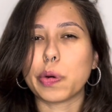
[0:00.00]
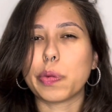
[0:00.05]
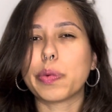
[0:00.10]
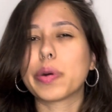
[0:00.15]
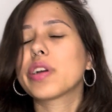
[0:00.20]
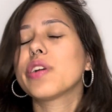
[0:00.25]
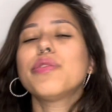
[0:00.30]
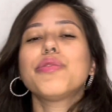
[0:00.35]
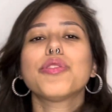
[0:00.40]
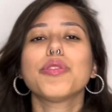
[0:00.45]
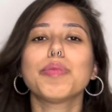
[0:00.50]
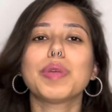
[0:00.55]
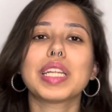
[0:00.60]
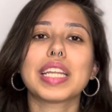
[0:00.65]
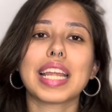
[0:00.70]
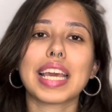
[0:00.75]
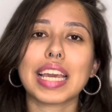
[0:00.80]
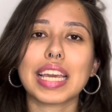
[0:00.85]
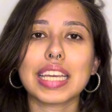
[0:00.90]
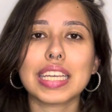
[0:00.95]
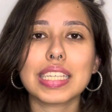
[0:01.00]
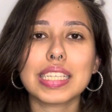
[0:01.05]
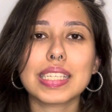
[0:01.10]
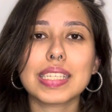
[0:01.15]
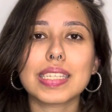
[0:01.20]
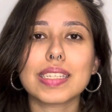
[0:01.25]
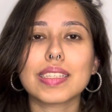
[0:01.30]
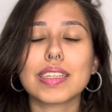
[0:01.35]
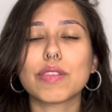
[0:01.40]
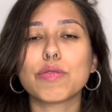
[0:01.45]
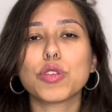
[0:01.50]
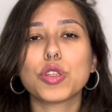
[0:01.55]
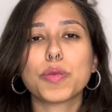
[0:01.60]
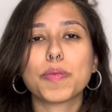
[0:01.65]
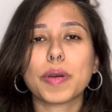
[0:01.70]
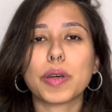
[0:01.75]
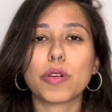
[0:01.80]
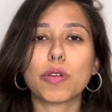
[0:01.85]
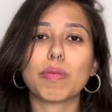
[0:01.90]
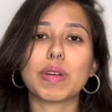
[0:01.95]
Porque o Fluminense não
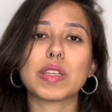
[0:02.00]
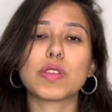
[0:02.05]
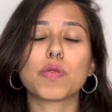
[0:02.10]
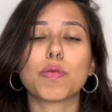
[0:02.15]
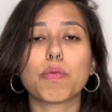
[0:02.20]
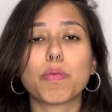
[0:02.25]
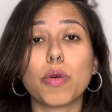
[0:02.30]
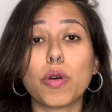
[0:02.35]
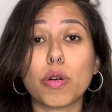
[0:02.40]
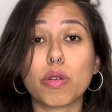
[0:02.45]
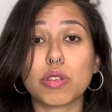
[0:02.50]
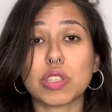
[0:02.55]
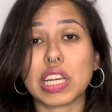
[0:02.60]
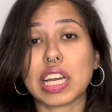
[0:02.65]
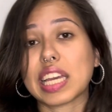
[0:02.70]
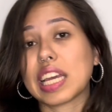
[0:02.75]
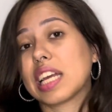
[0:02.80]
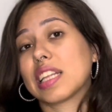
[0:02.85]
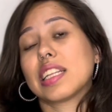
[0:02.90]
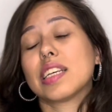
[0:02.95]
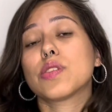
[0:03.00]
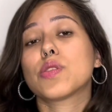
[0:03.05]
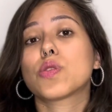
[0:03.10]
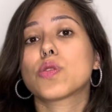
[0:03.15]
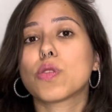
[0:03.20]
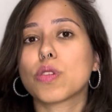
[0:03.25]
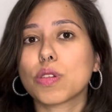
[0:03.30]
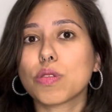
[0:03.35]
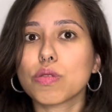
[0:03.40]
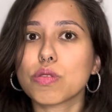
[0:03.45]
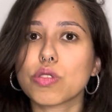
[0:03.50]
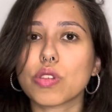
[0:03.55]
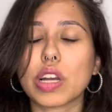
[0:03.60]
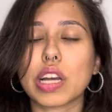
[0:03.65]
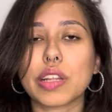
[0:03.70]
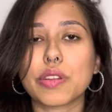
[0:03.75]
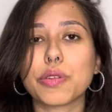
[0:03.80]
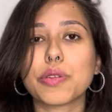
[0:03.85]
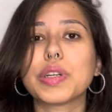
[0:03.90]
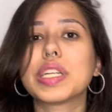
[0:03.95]
esperou mais um pouco, já que é até sonho do
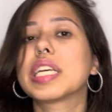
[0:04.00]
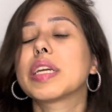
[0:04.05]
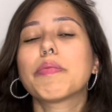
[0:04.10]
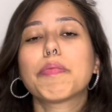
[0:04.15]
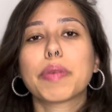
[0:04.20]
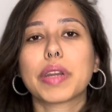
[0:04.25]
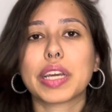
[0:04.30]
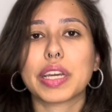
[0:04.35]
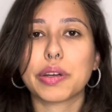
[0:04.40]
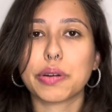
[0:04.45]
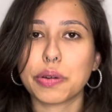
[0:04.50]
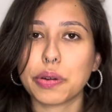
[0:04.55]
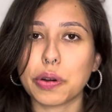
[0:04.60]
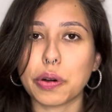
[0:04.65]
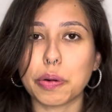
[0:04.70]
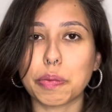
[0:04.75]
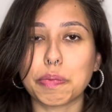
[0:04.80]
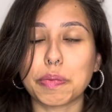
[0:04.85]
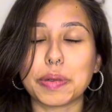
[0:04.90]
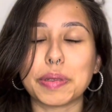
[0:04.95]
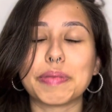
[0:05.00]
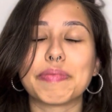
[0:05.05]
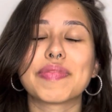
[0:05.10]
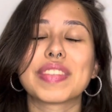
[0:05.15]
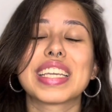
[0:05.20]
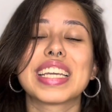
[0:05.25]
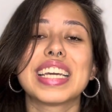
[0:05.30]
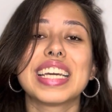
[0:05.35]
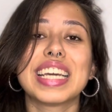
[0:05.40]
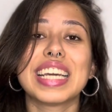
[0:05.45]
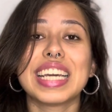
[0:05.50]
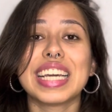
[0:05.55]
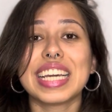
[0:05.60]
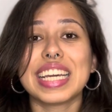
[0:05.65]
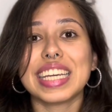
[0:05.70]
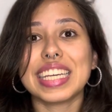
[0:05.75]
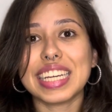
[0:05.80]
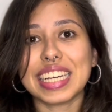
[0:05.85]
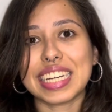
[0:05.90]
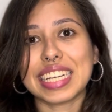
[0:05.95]
jogador ir para a Europa.
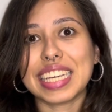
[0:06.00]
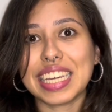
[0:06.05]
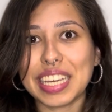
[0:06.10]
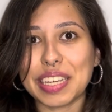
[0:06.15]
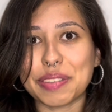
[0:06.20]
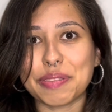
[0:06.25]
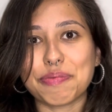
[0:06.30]
E aí,